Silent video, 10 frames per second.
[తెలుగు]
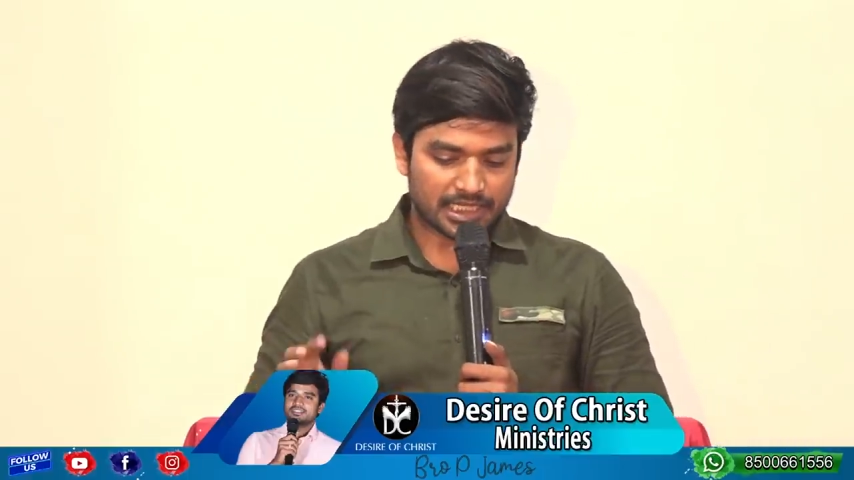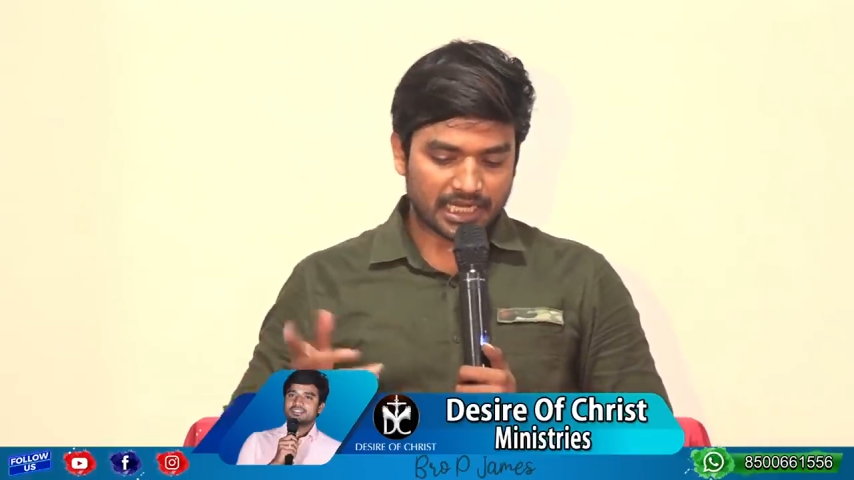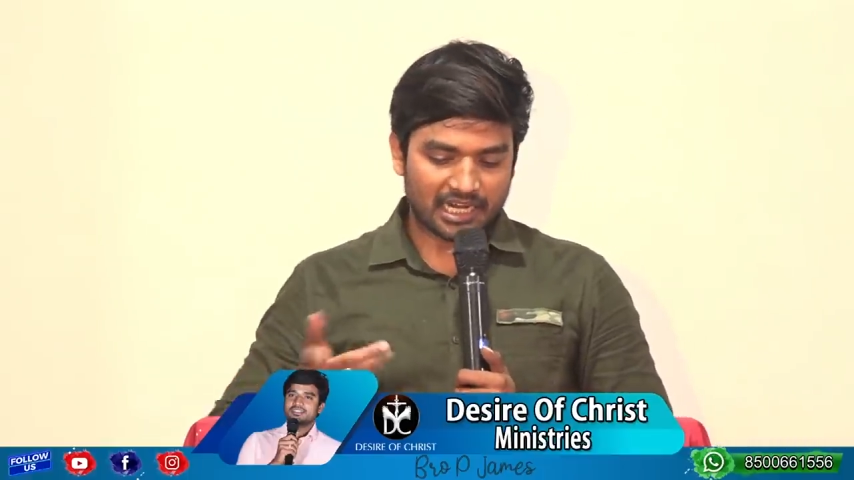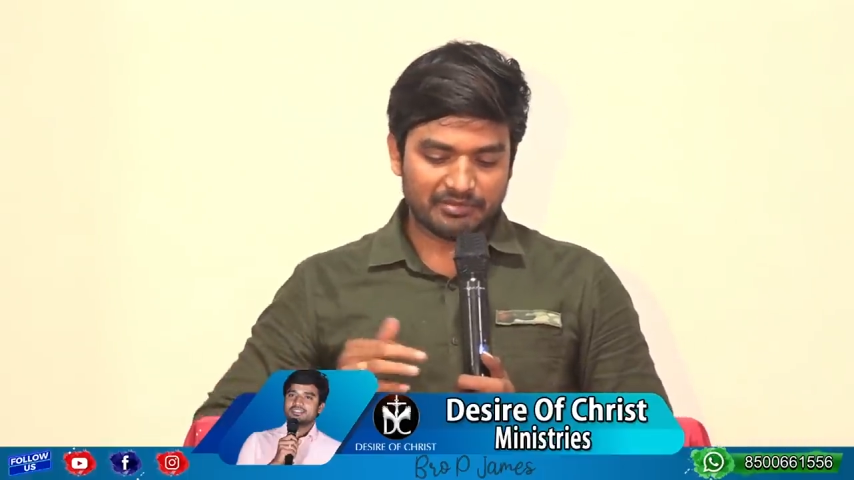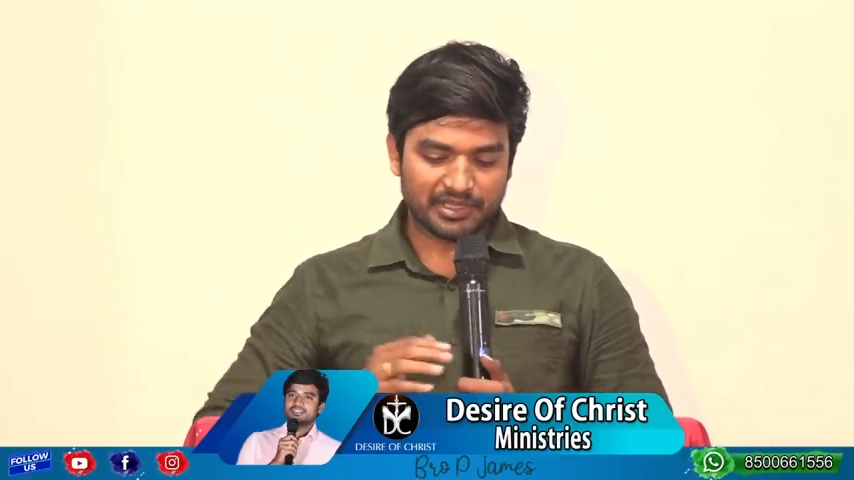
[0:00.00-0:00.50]

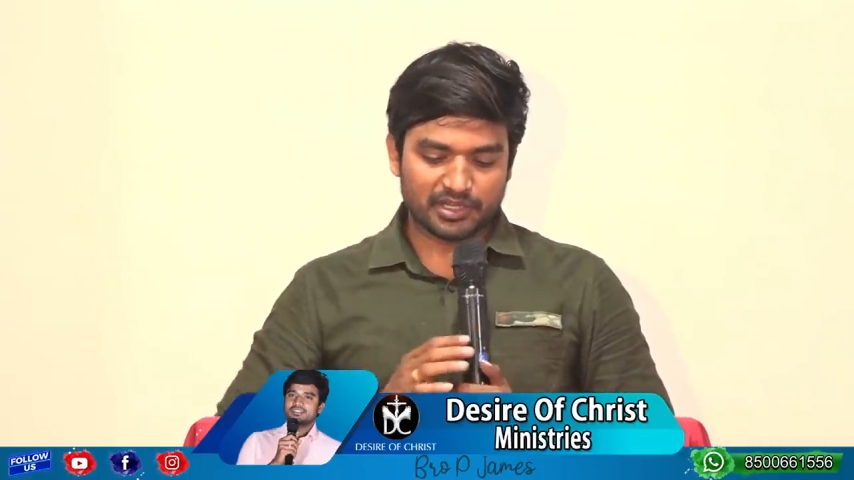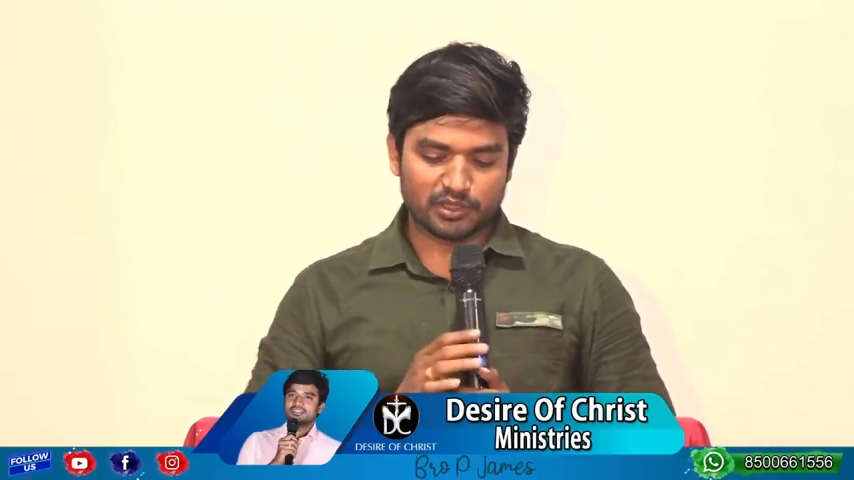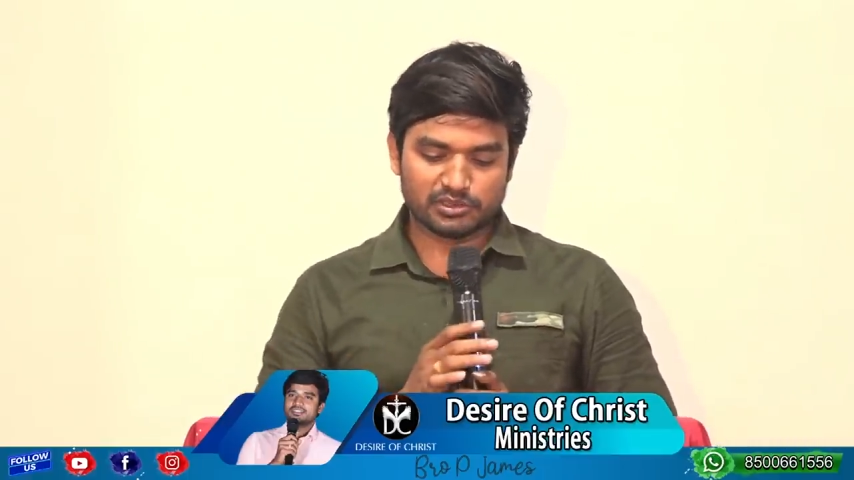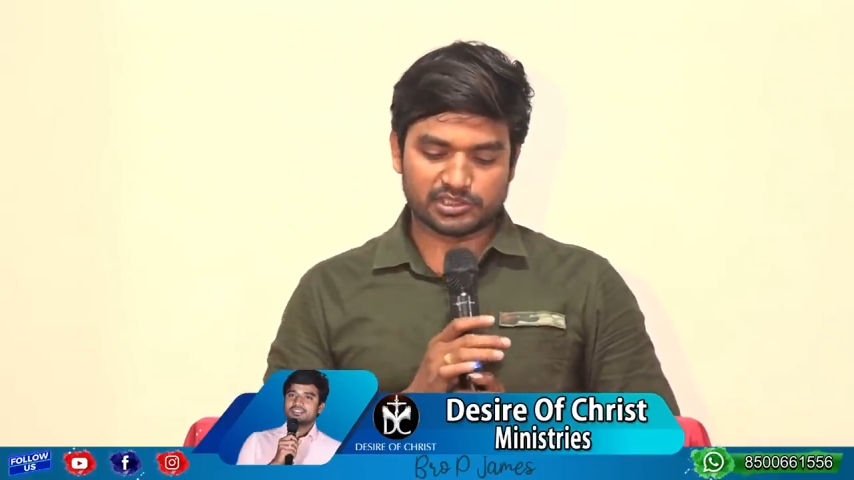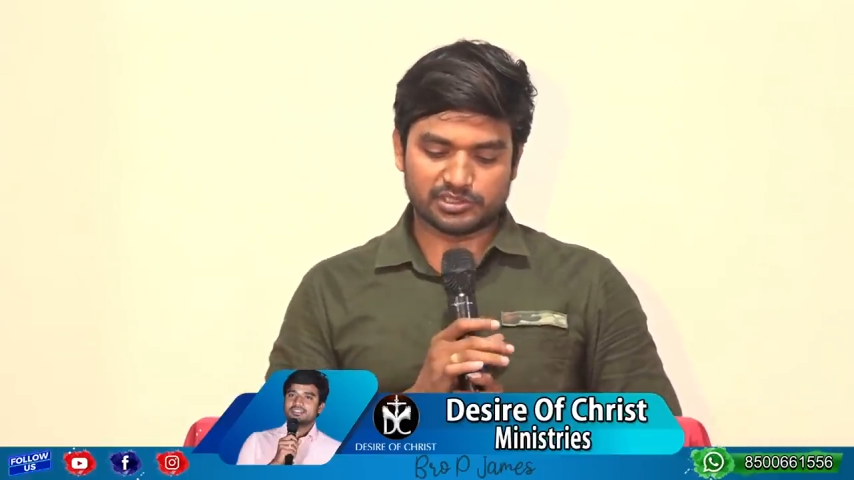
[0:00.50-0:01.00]
నలభై
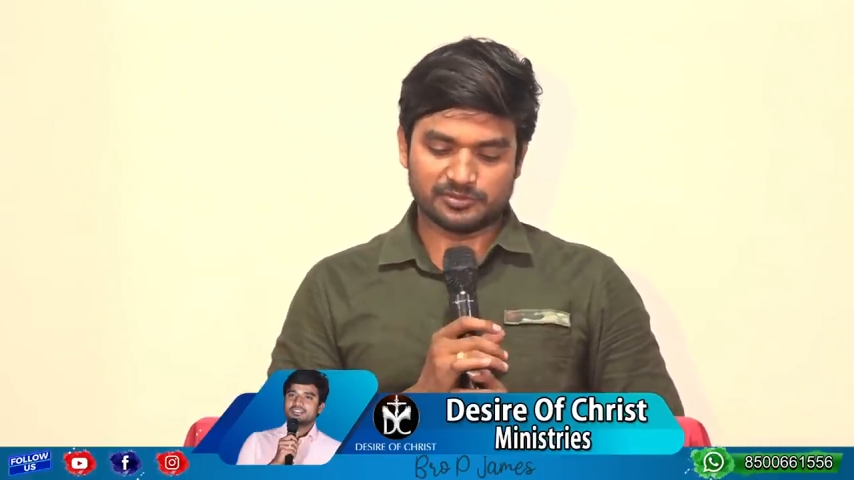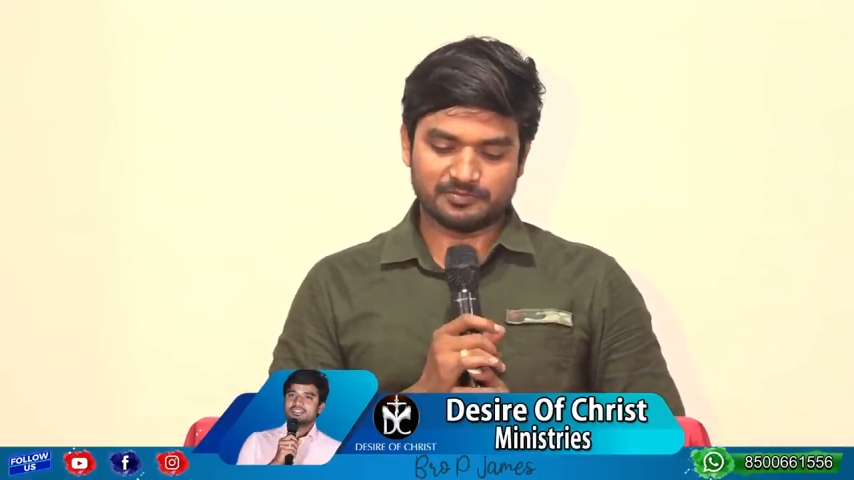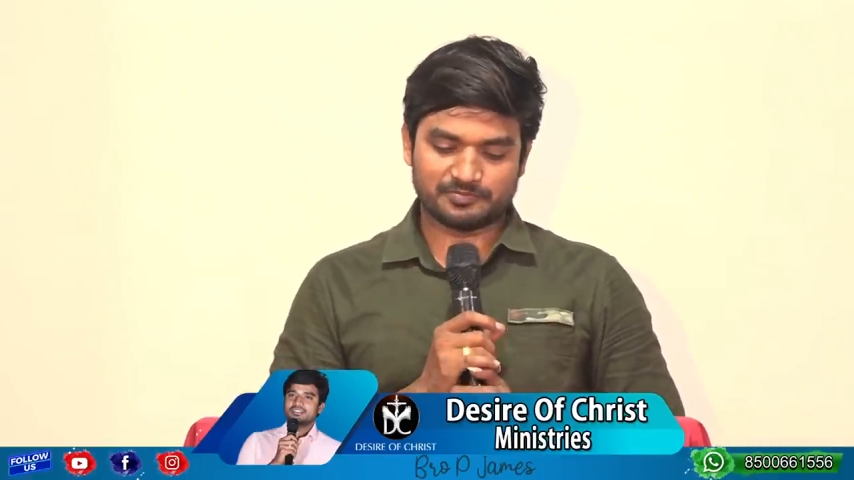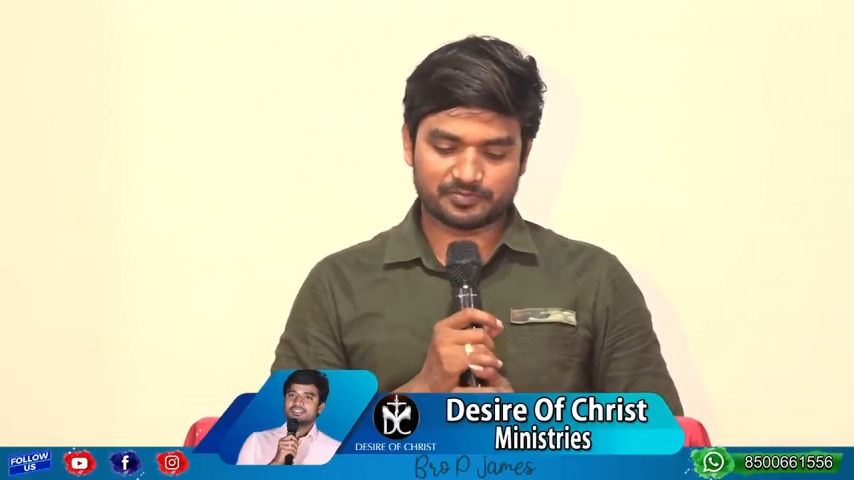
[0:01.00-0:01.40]
రెండవ వచ్చును